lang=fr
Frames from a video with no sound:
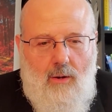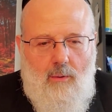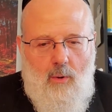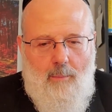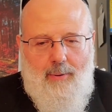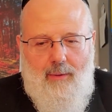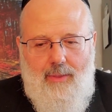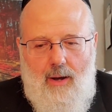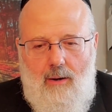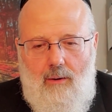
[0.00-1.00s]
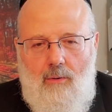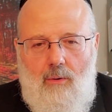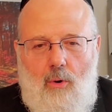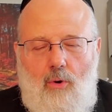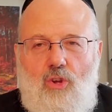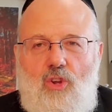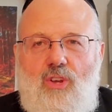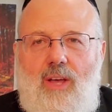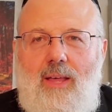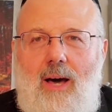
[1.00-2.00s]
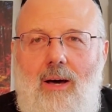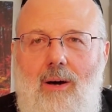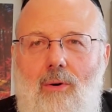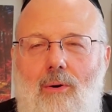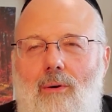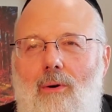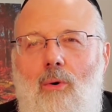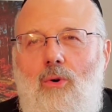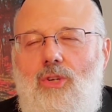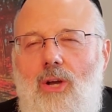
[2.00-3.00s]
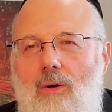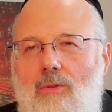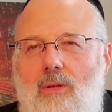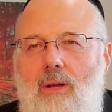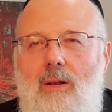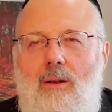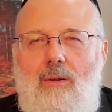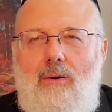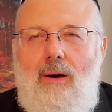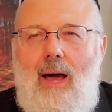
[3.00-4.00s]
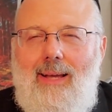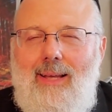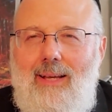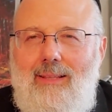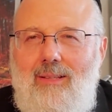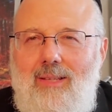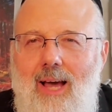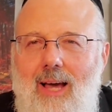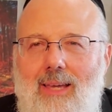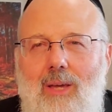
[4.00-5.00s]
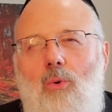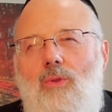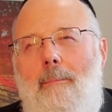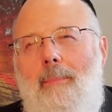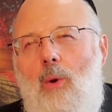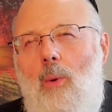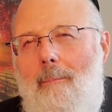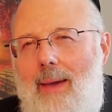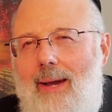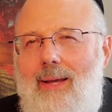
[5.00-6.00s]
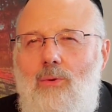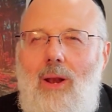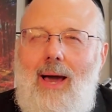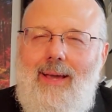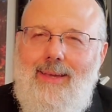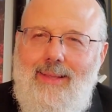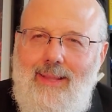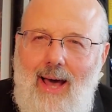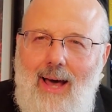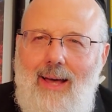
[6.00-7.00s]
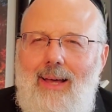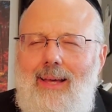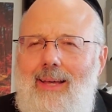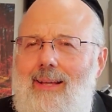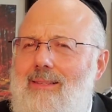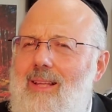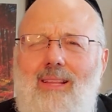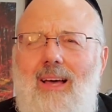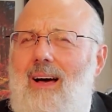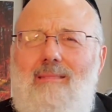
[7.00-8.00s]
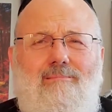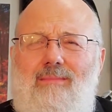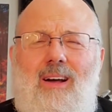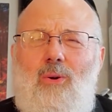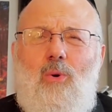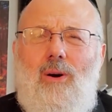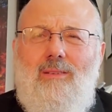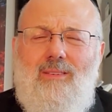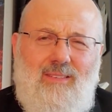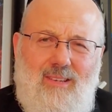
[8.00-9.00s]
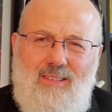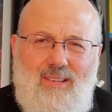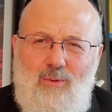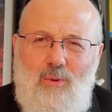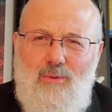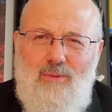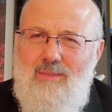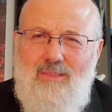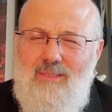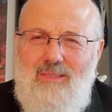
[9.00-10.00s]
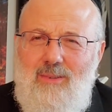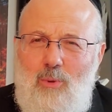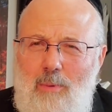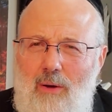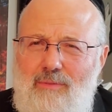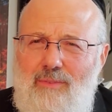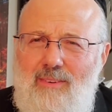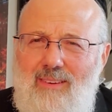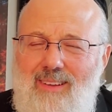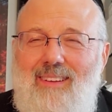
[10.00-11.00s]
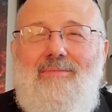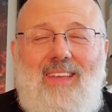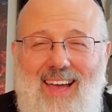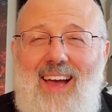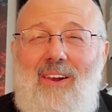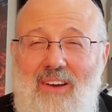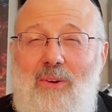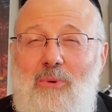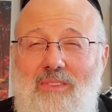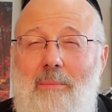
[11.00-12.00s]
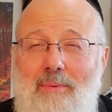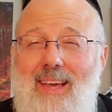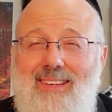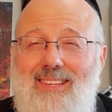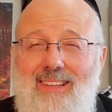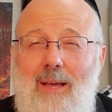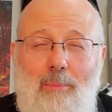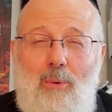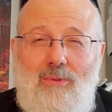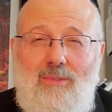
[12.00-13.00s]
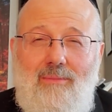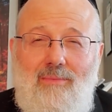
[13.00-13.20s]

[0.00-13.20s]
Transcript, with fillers: euh, pendant euh, Rosh Hashanah, on chante le Hakedat Yitzhak et on dit par le mérite de la Akedah, etc. Alors quoi, c'est du, du bluff. Alors écoutez bien cette réponse.